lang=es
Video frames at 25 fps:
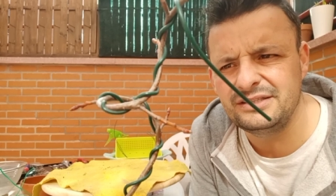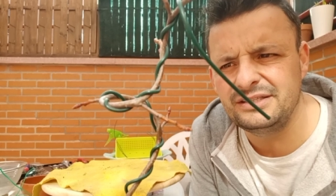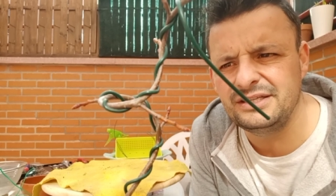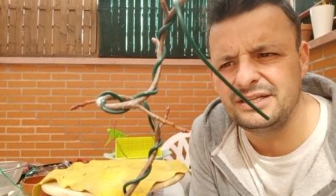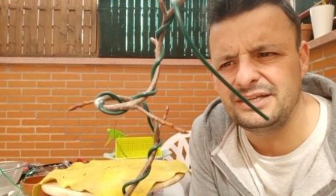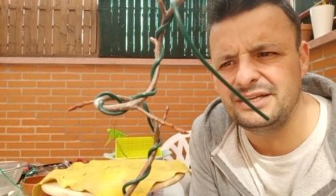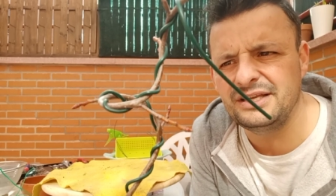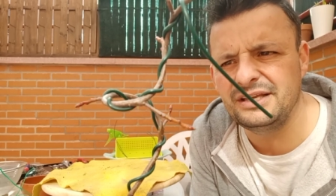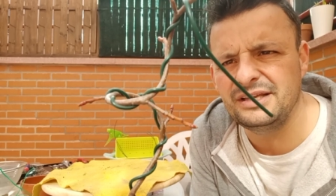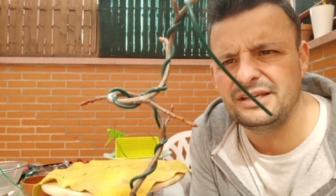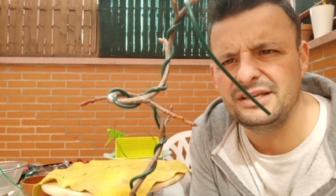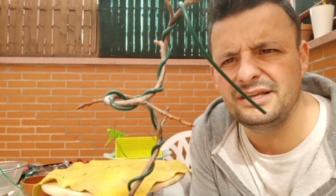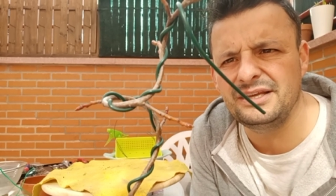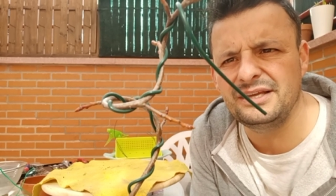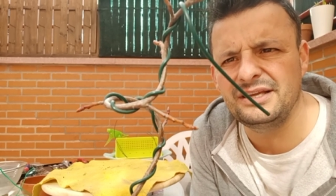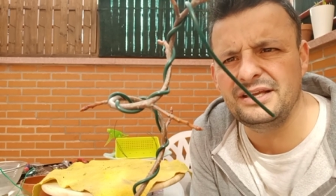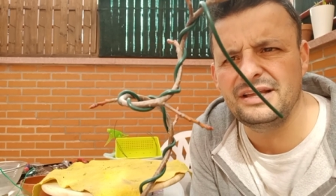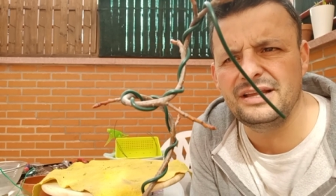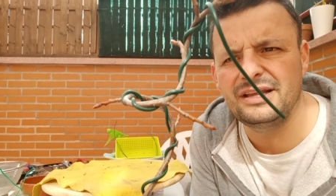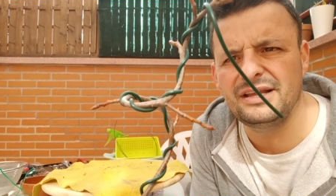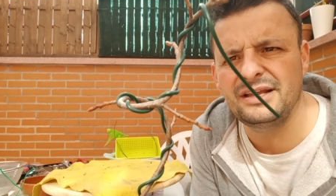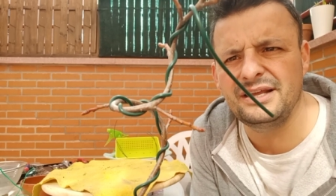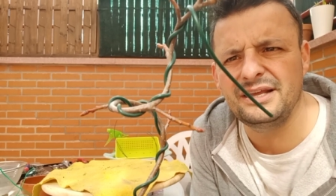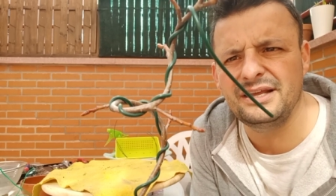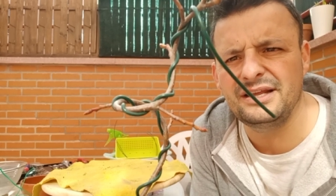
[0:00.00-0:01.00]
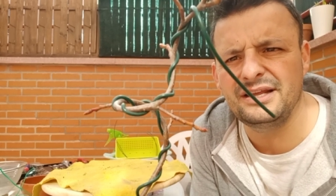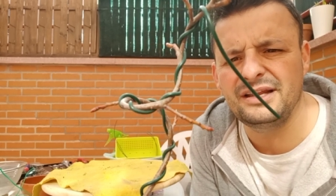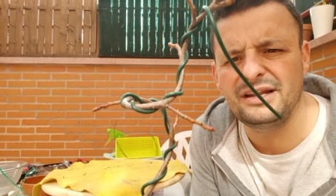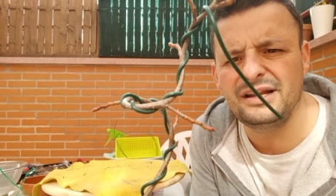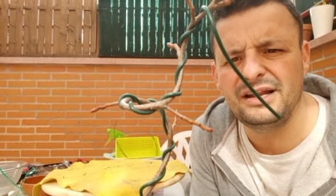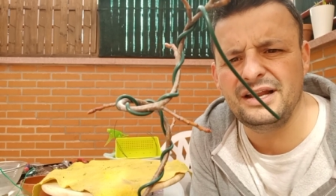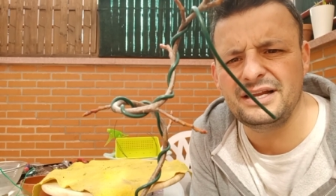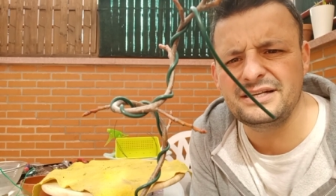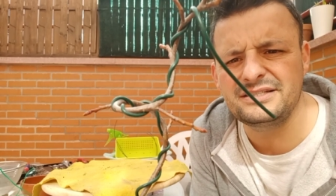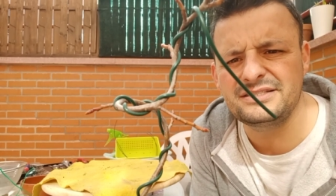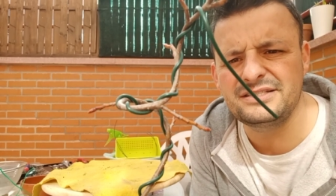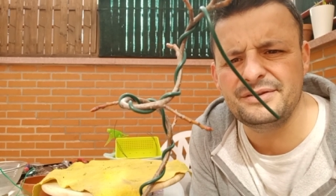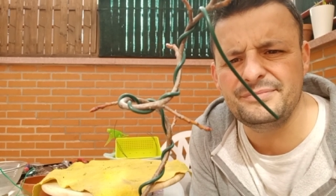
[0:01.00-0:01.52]
Tiene
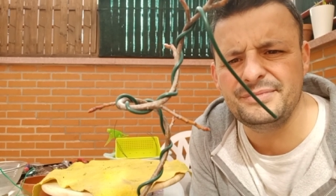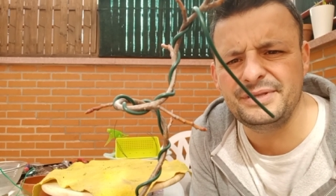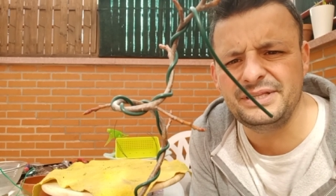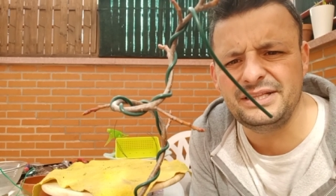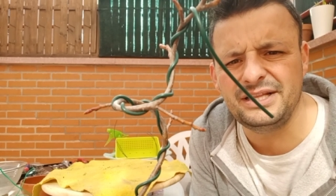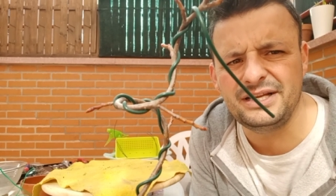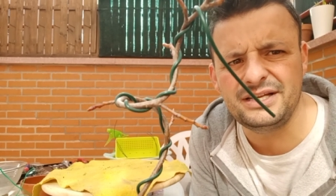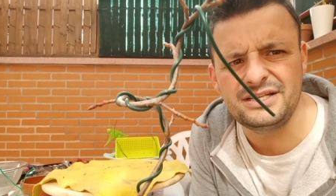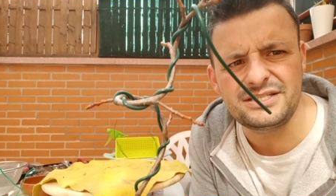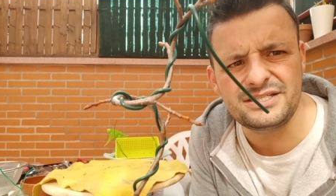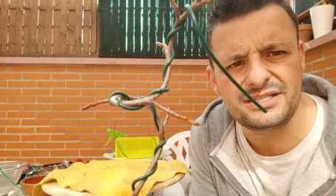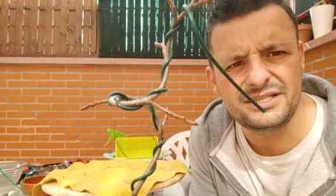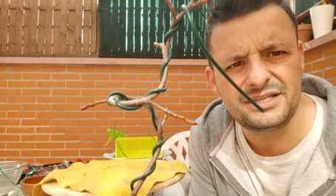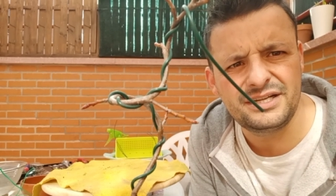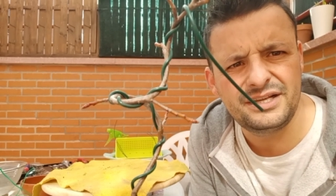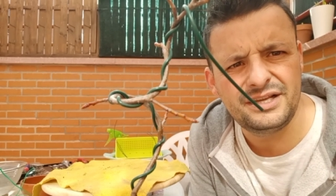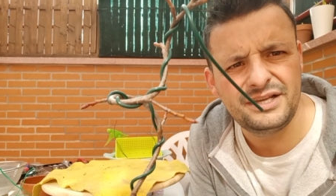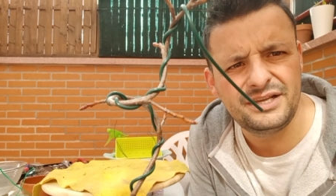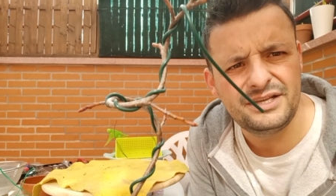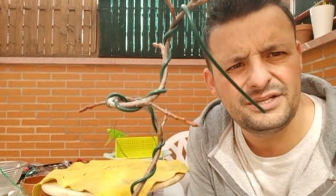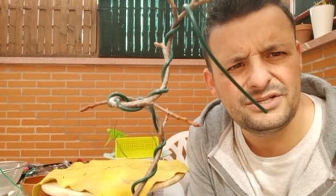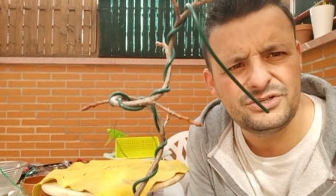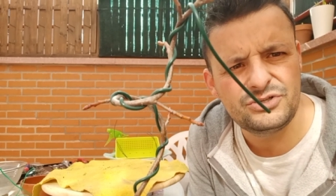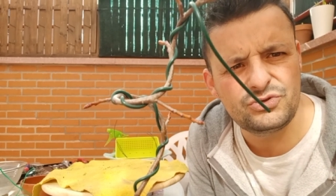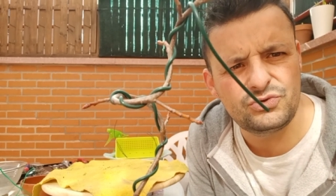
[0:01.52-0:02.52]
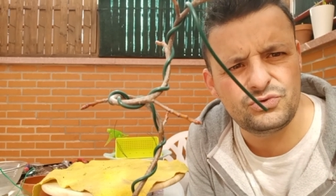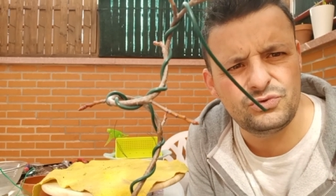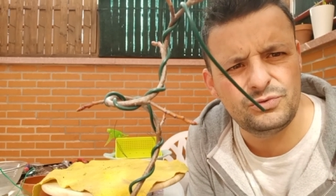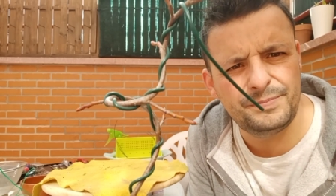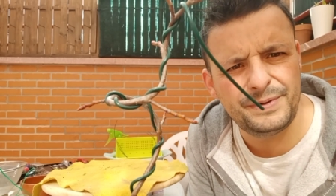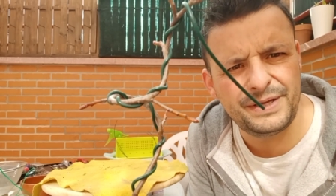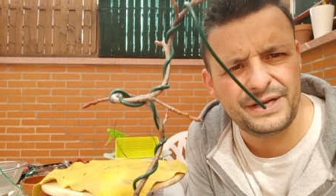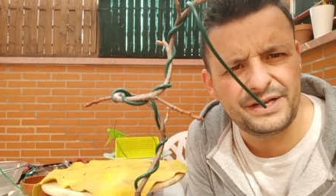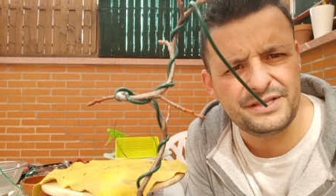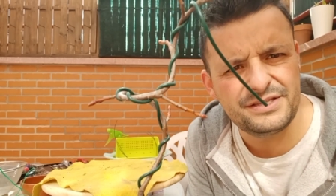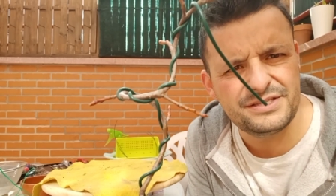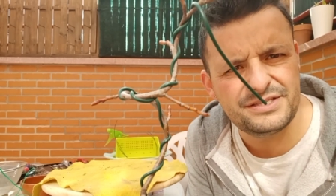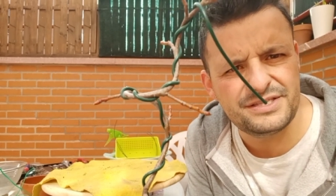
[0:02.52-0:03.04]
las yemitas
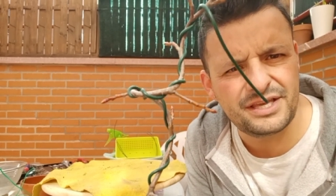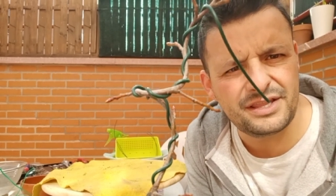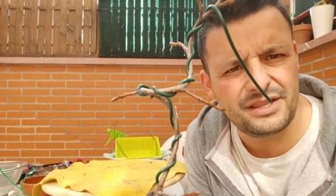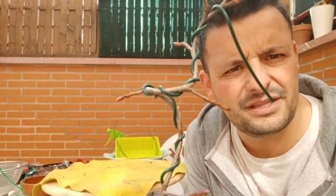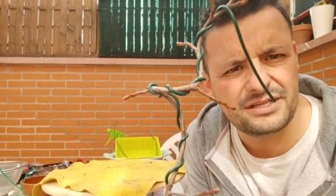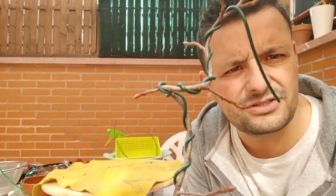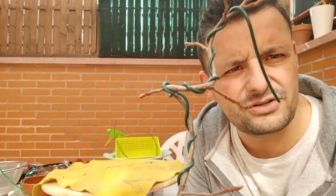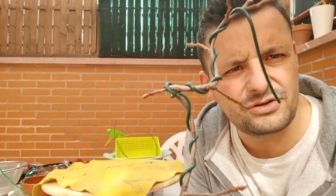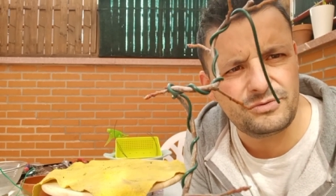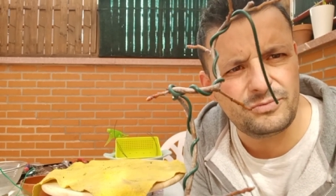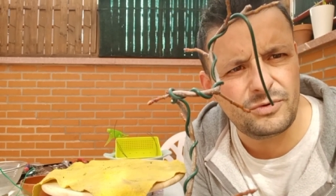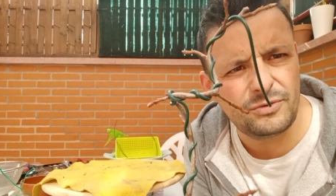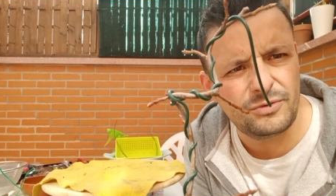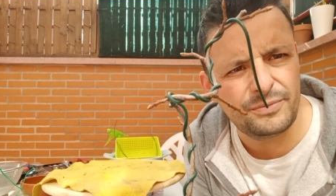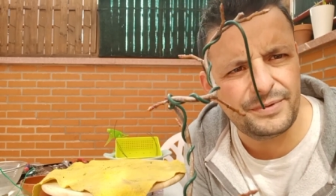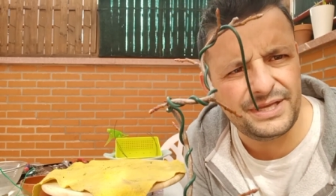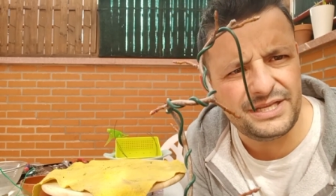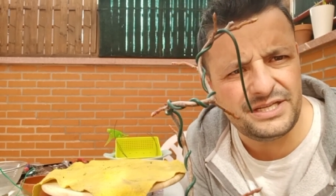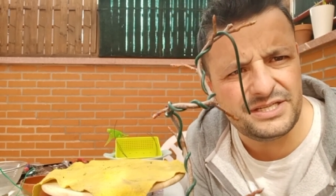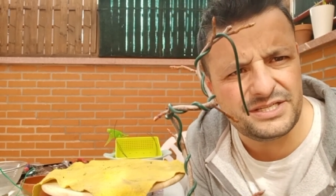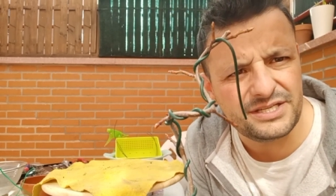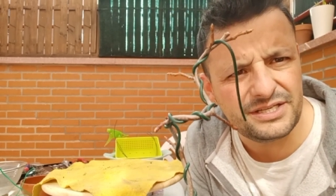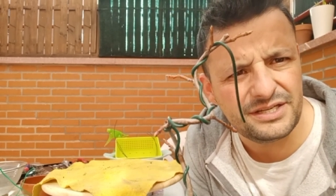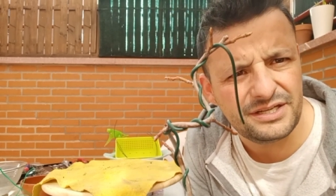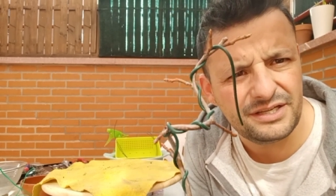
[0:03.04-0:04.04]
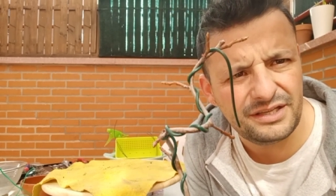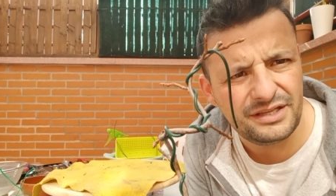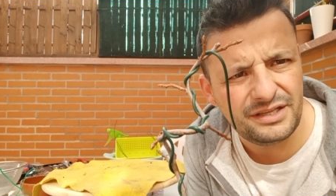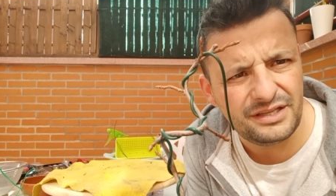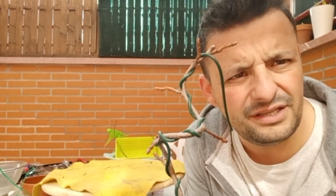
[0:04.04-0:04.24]
súper hinchadas, como veis,